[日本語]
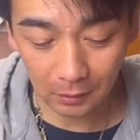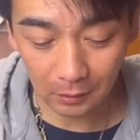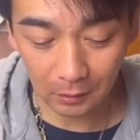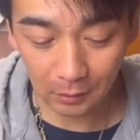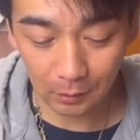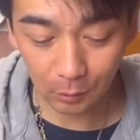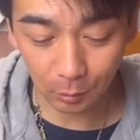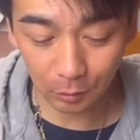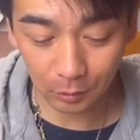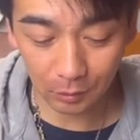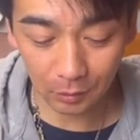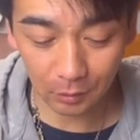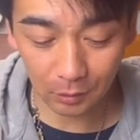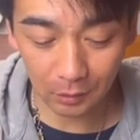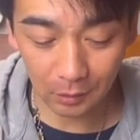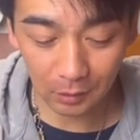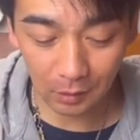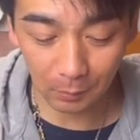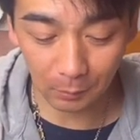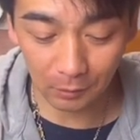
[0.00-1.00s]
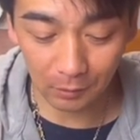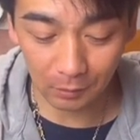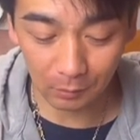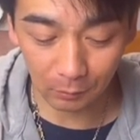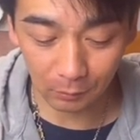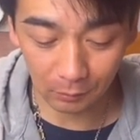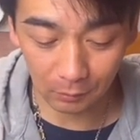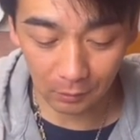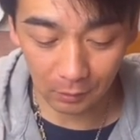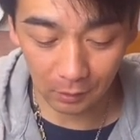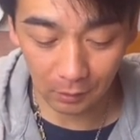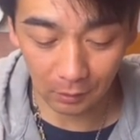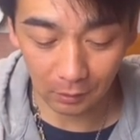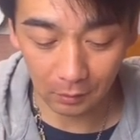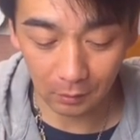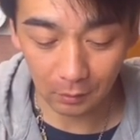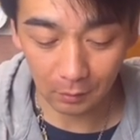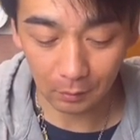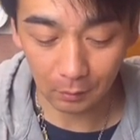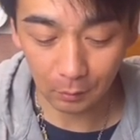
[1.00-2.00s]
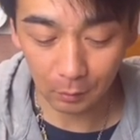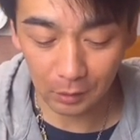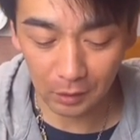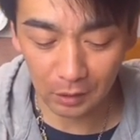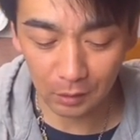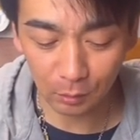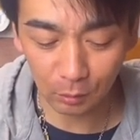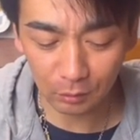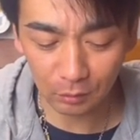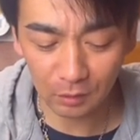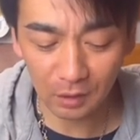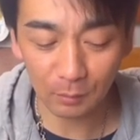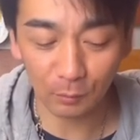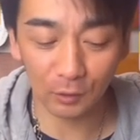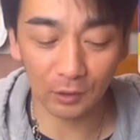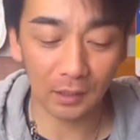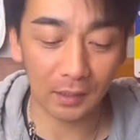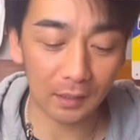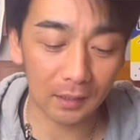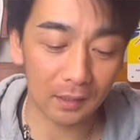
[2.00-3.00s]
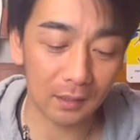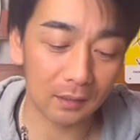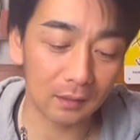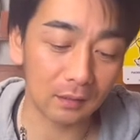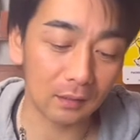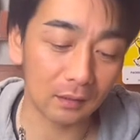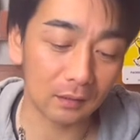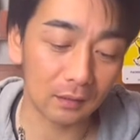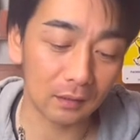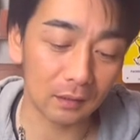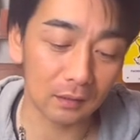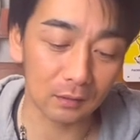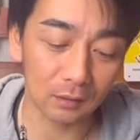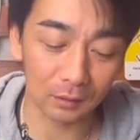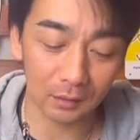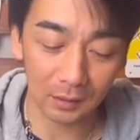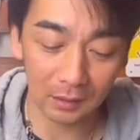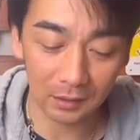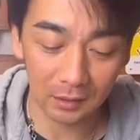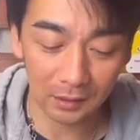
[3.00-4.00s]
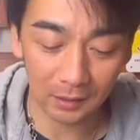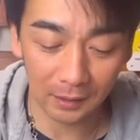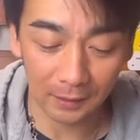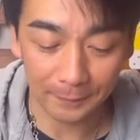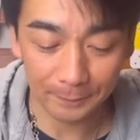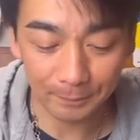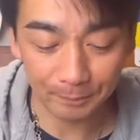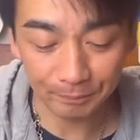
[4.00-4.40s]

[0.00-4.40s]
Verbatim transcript: 色ついてますもんね。これ色塗りも大変だったんですよ、確か。